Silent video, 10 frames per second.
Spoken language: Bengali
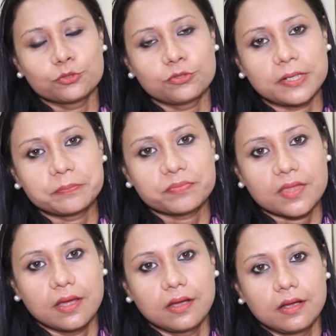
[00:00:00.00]
বন্ধুরা
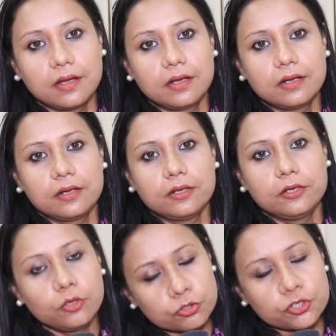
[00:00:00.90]

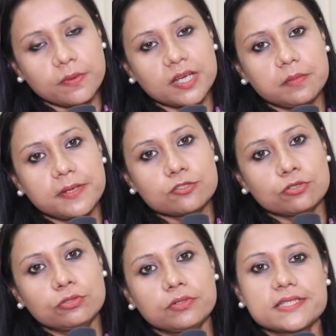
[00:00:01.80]
লোকসভা
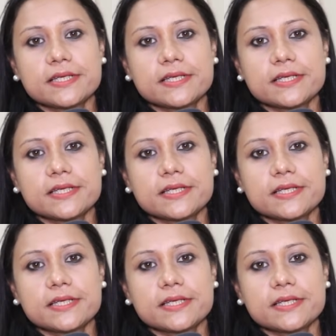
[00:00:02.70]
নির্বাচন দু